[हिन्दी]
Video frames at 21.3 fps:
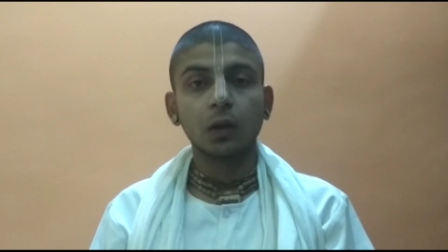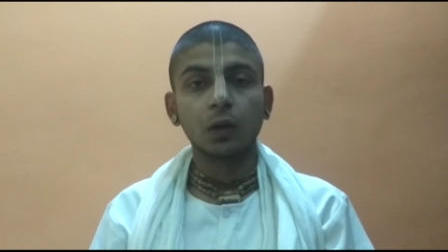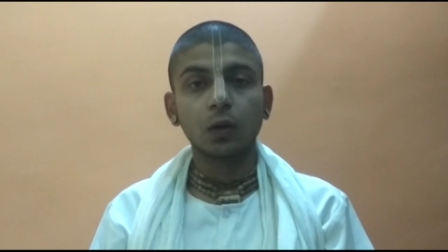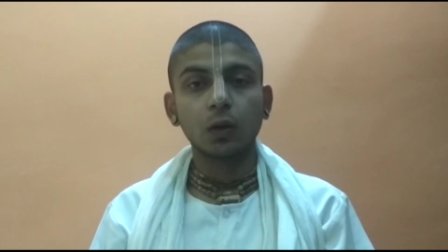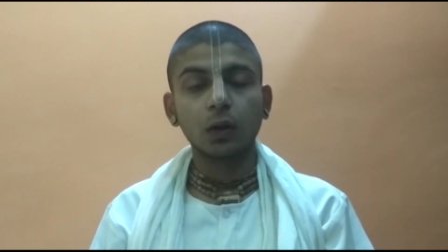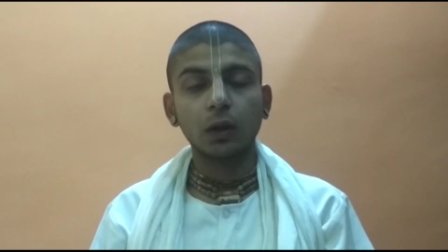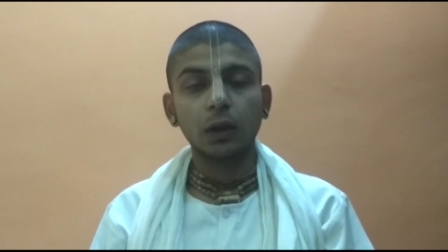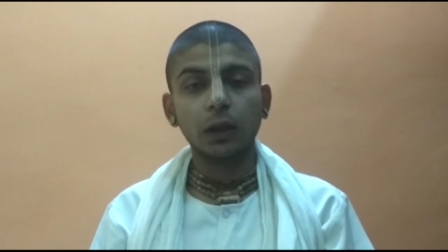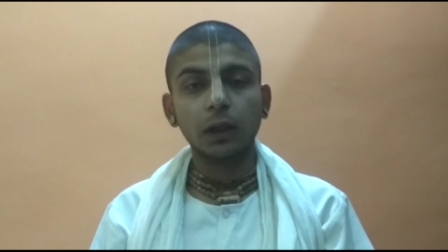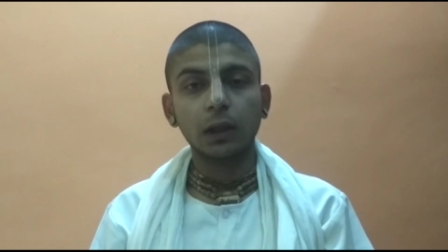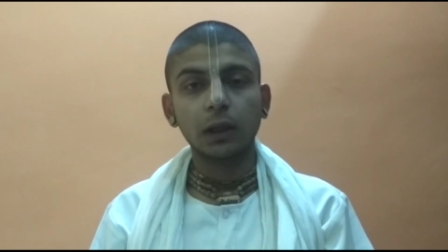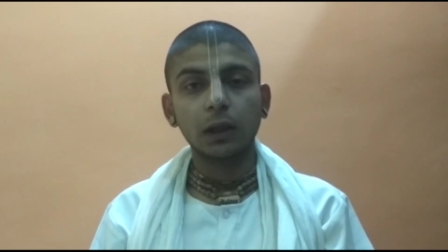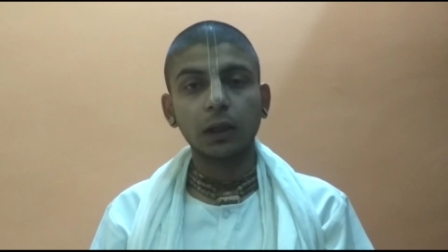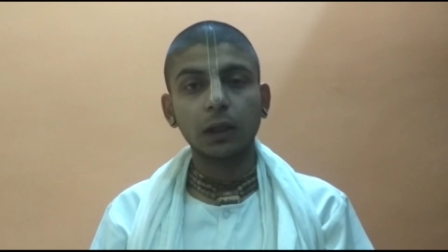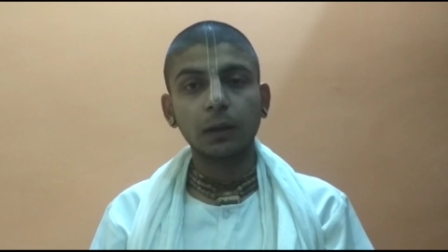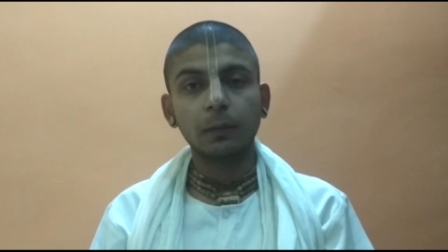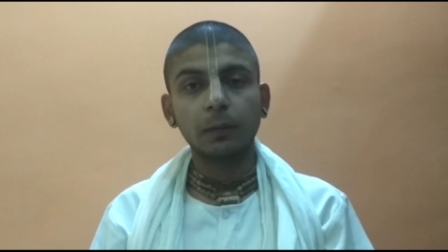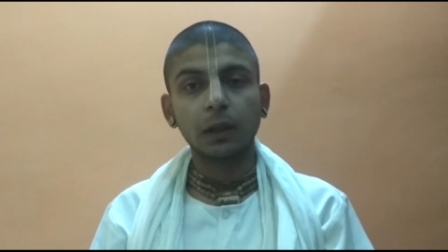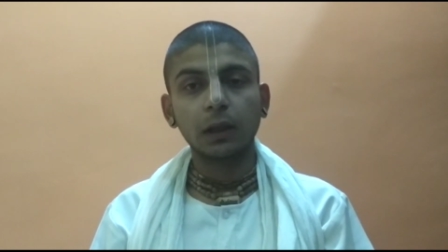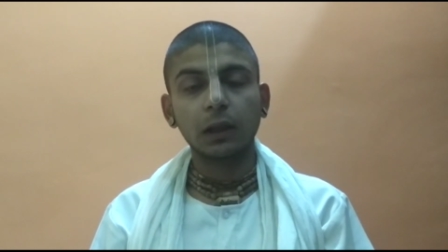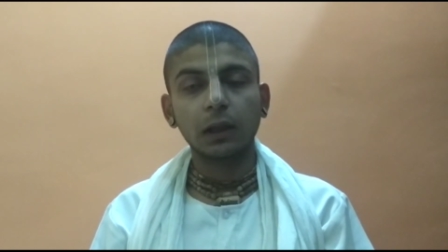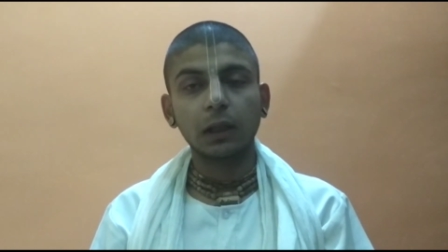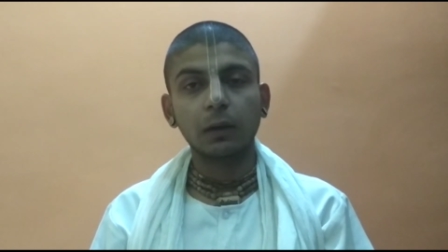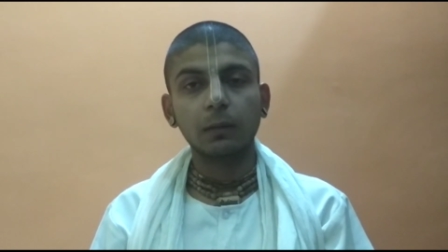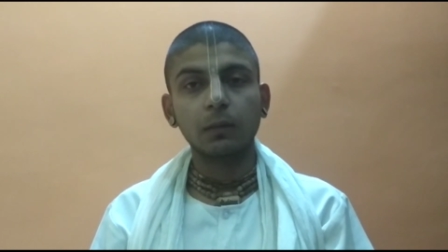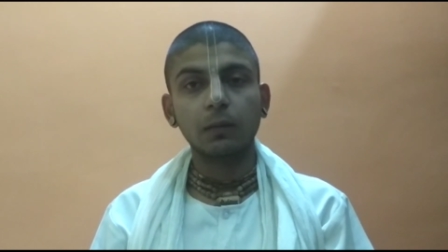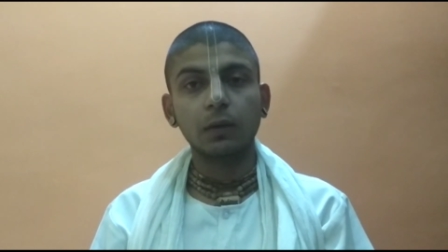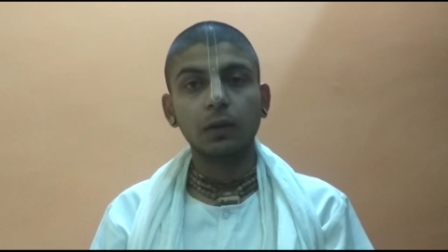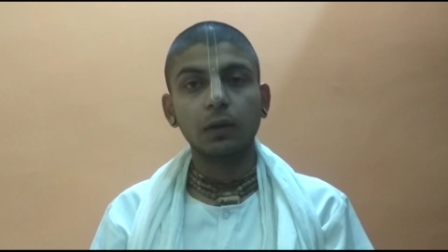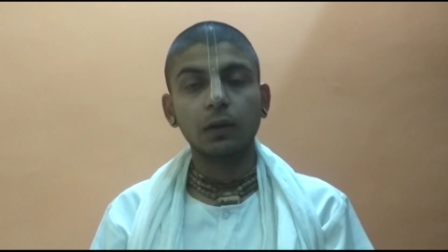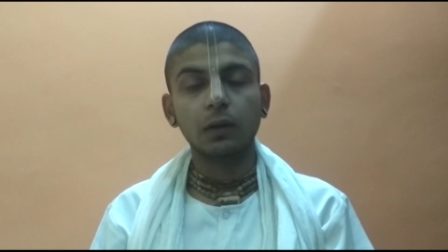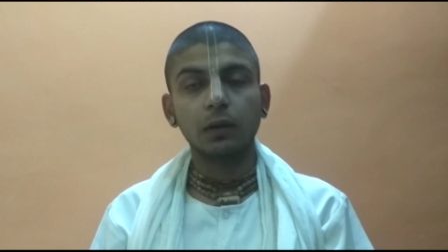तो नित्य
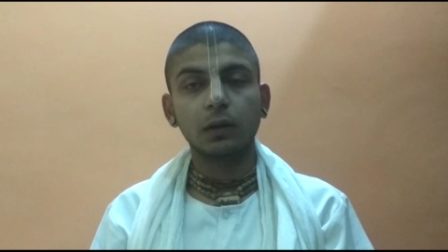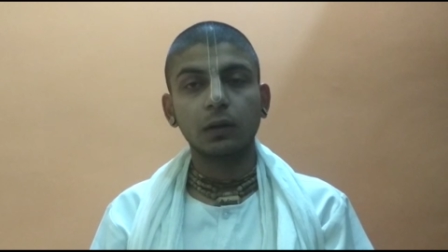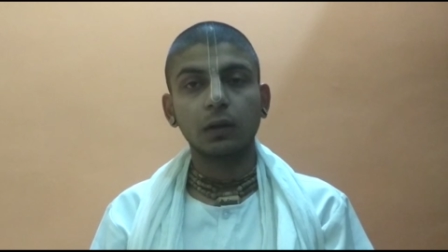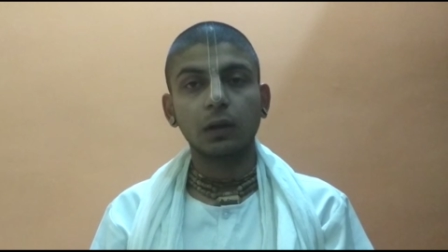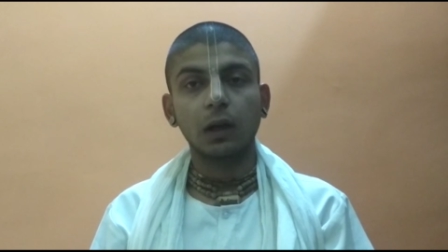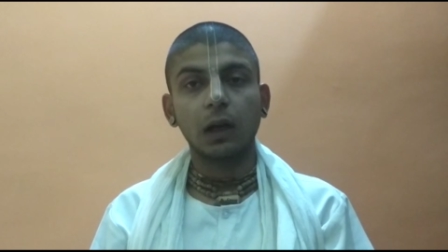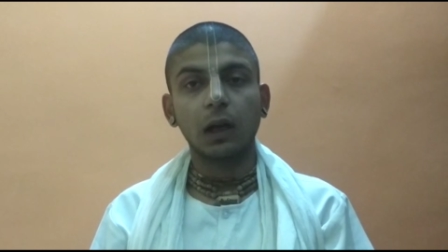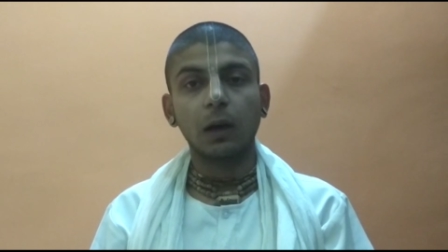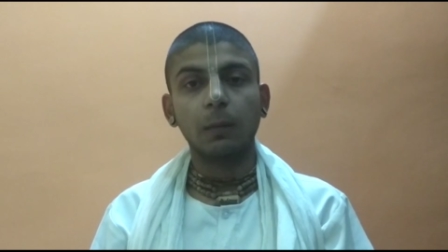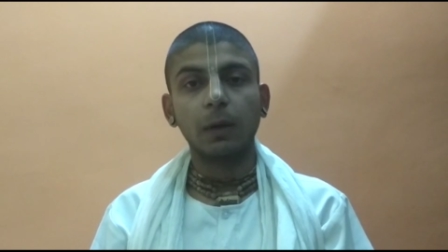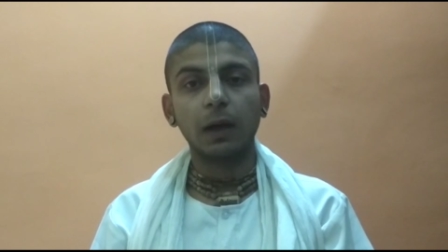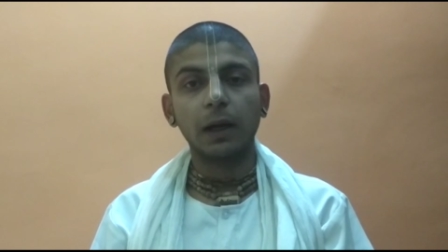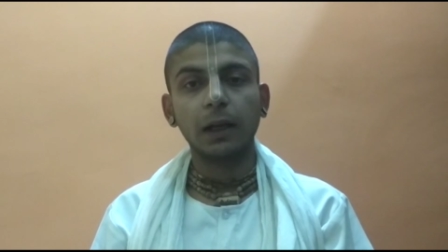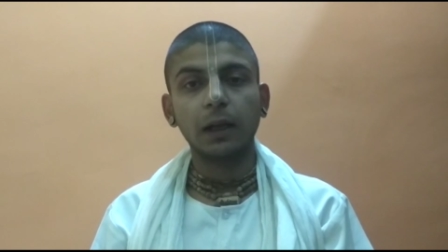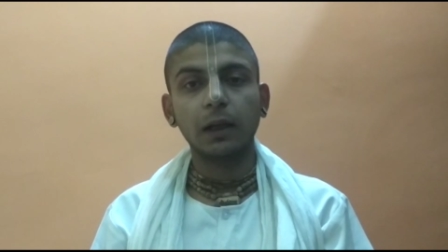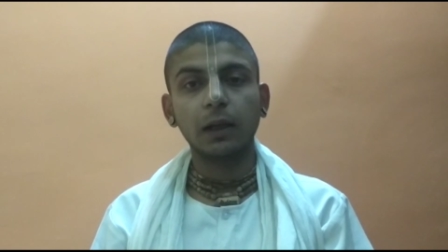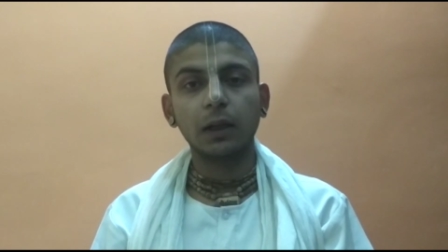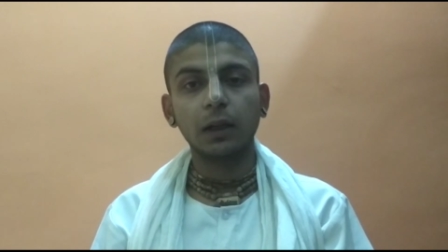मतलब हमारे